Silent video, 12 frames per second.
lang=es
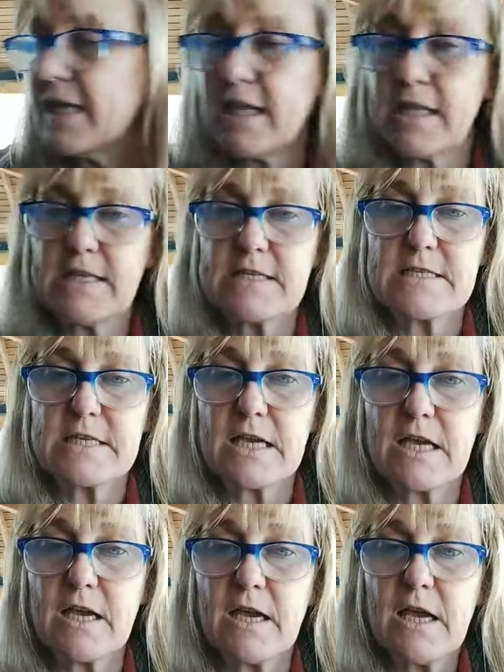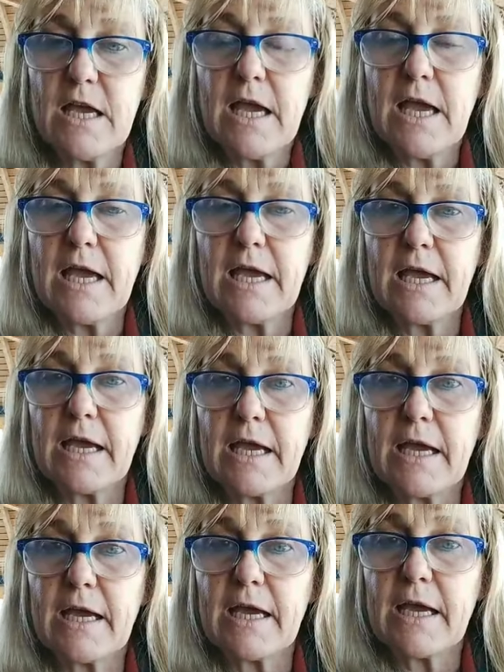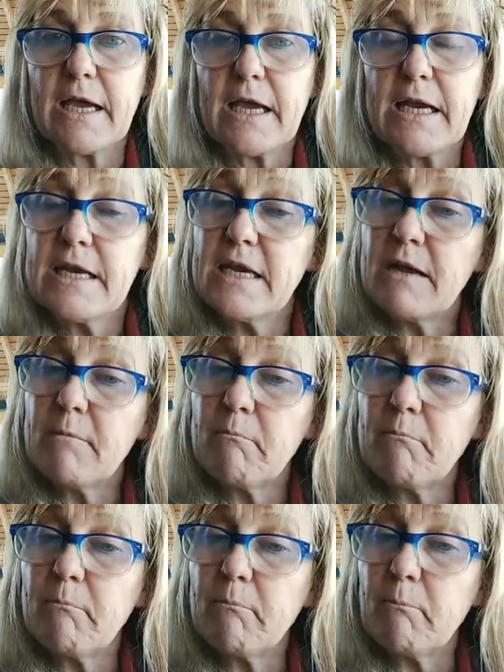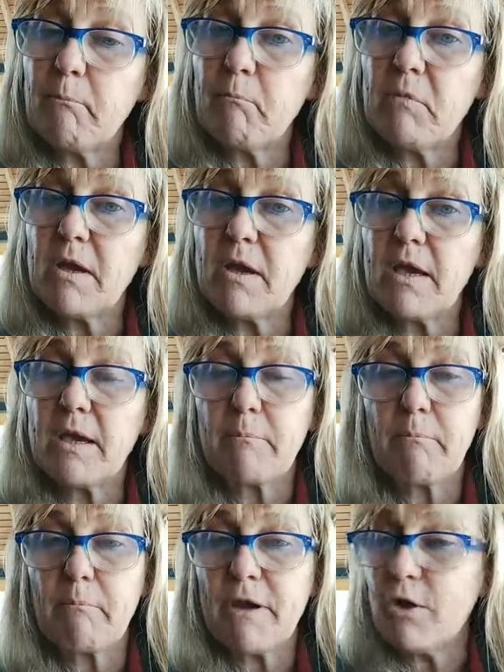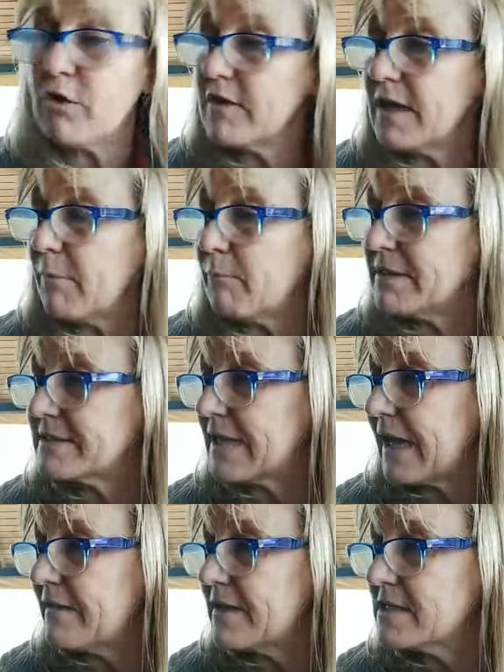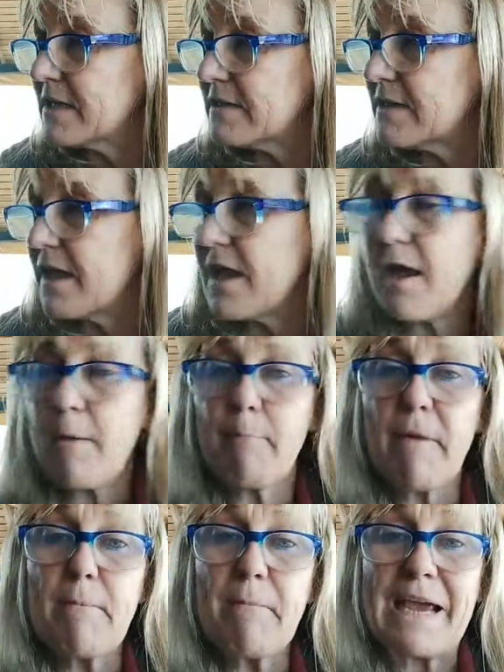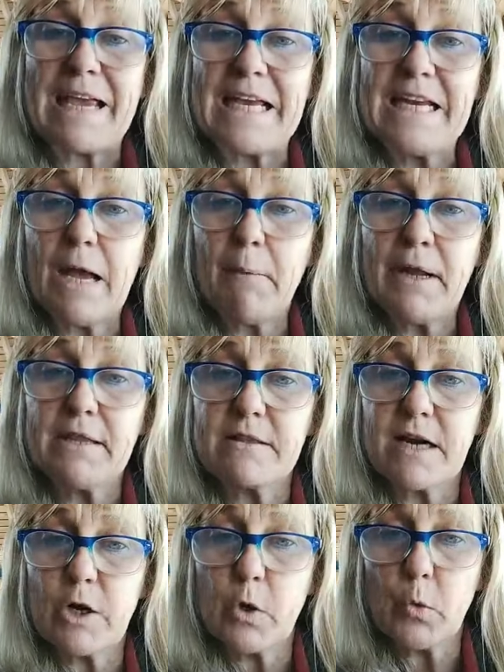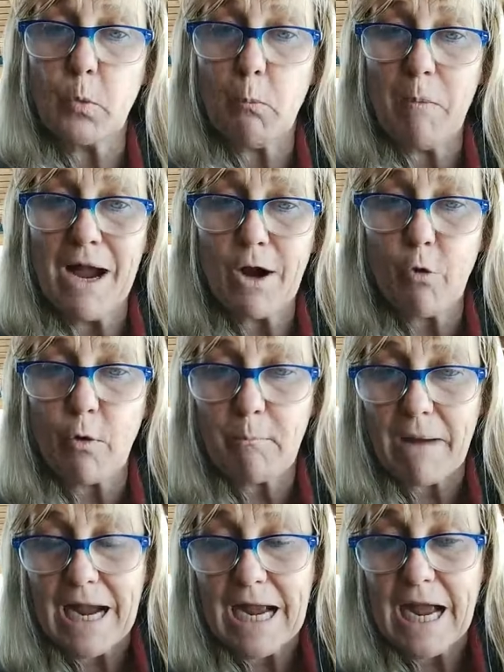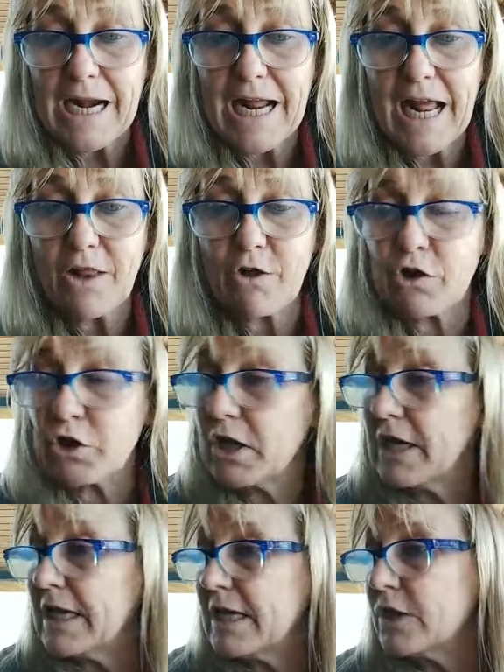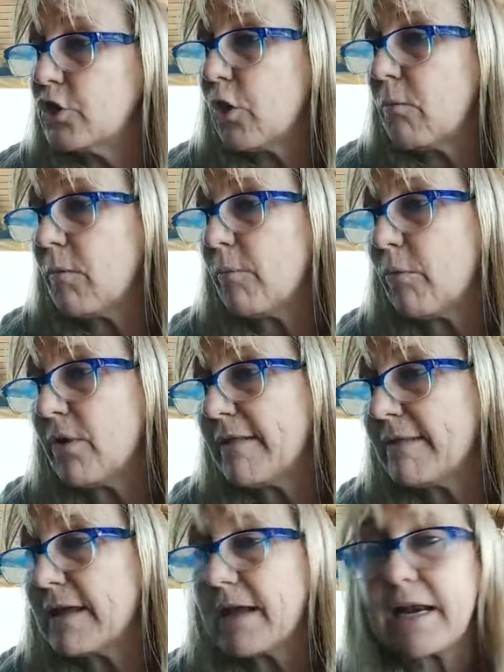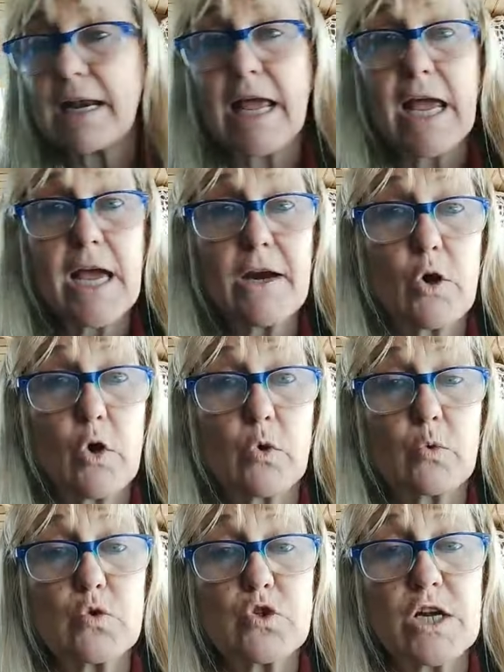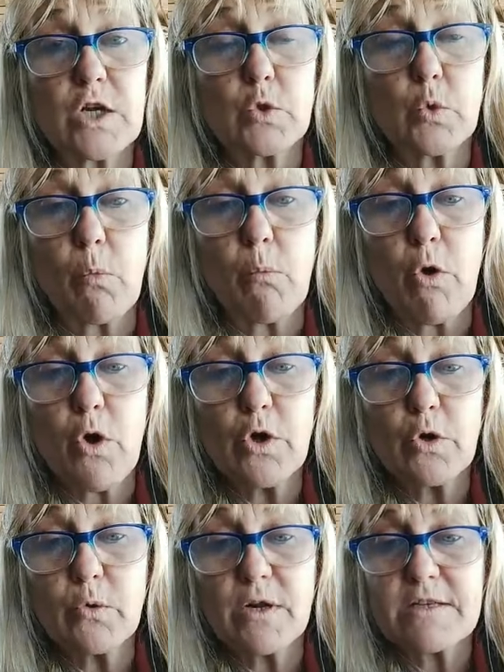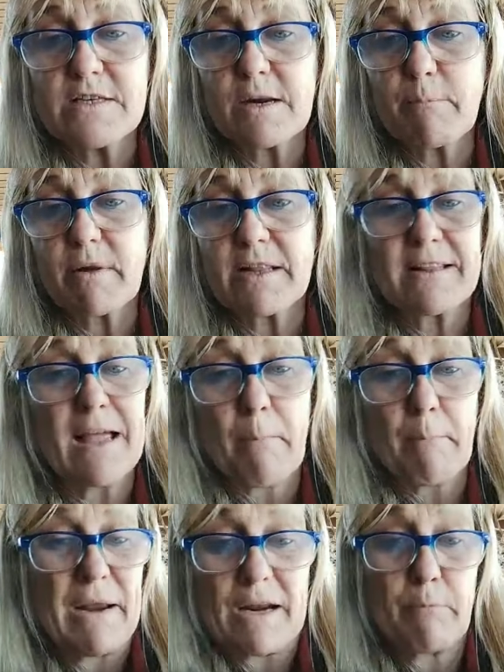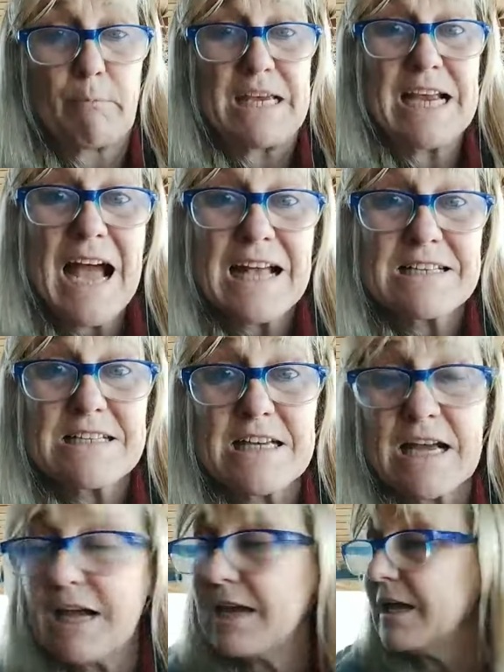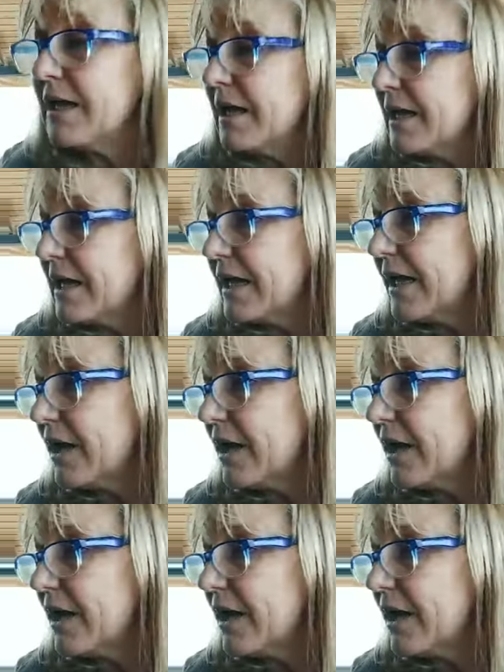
dice, eh, ni en mi peor de las pesadillas me imaginaba entrar en un banco enmascarado. ¿Y cómo puede leer con un cierto humor y una cierta perspicacia eh,